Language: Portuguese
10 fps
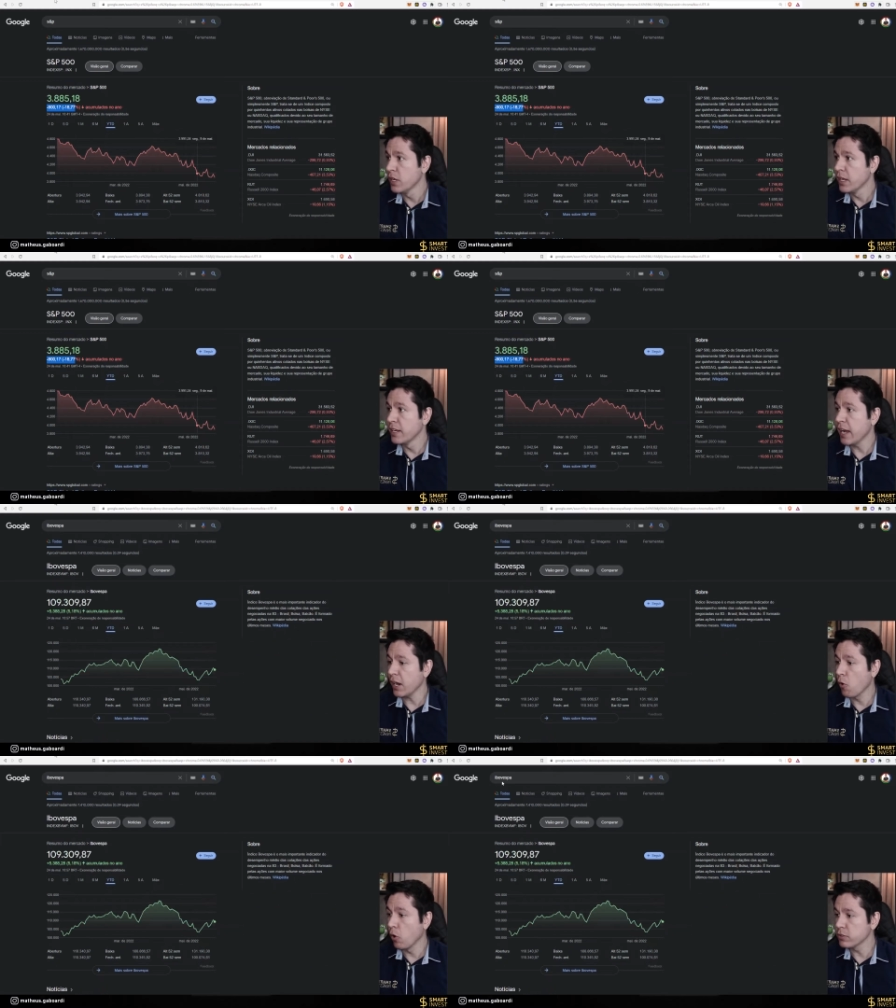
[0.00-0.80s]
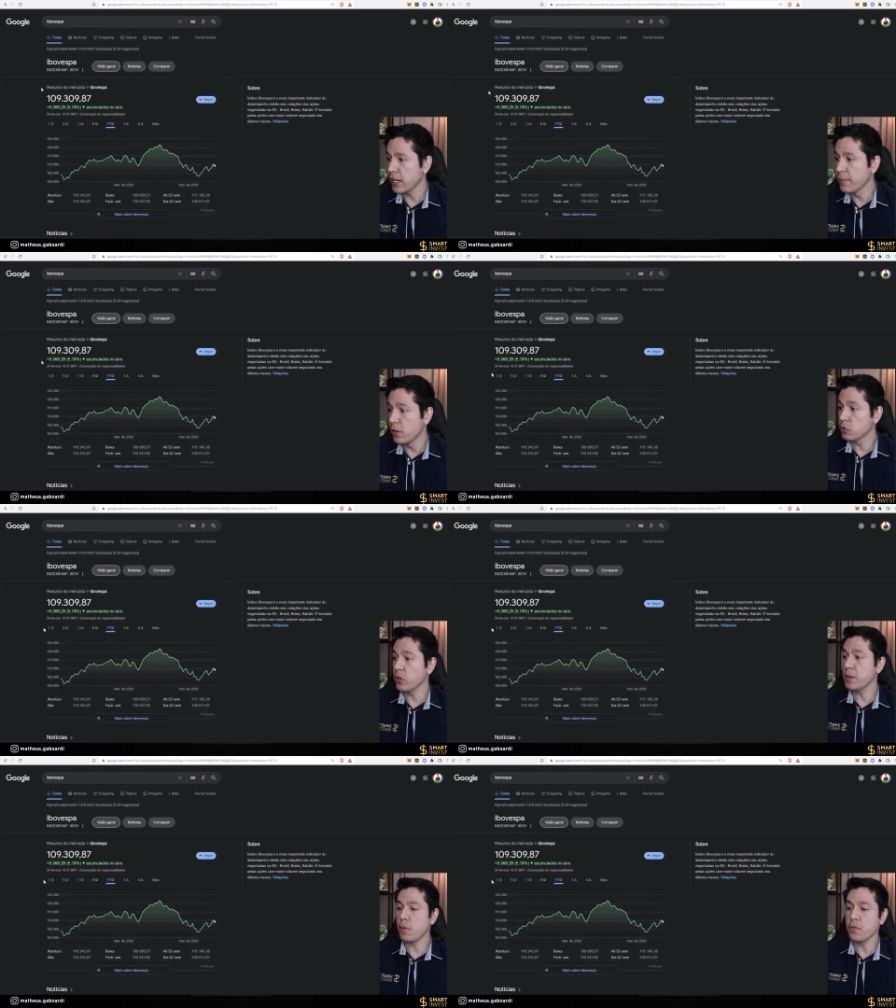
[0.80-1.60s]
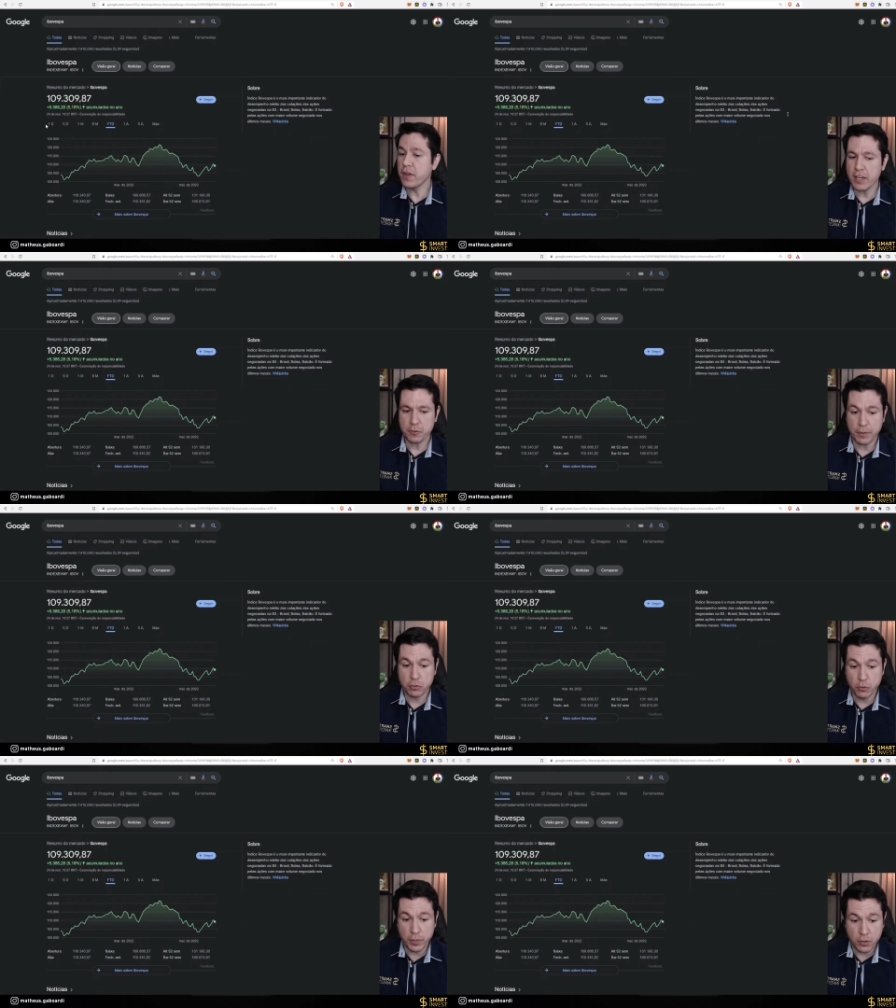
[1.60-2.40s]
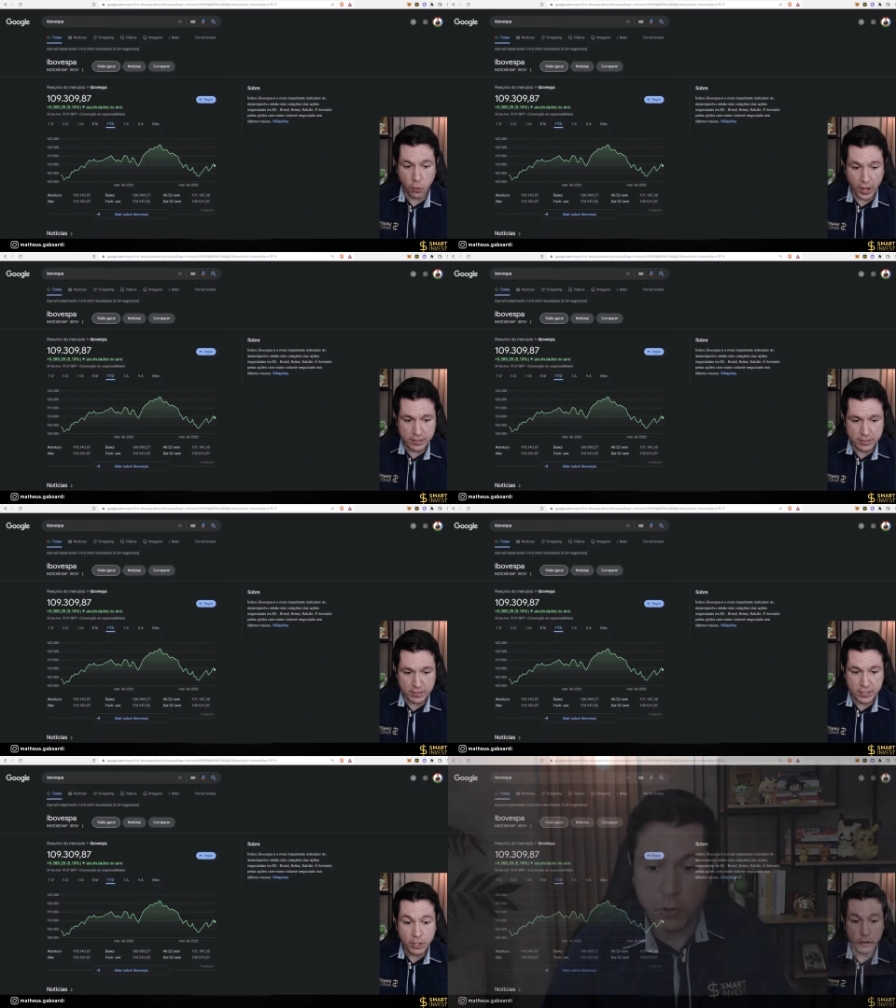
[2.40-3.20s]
na contramão do Ibovespa subindo quase 5% e